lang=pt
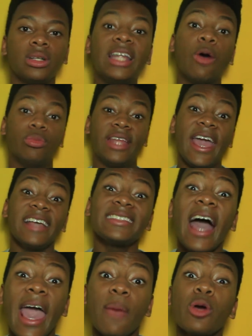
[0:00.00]
Não,
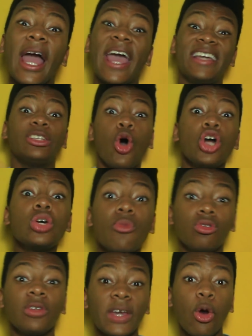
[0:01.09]
nessa época aí todo
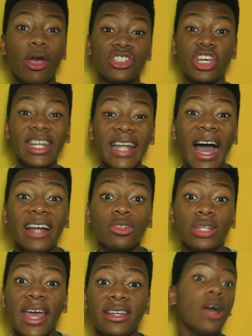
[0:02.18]
mundo ficou indignado, né?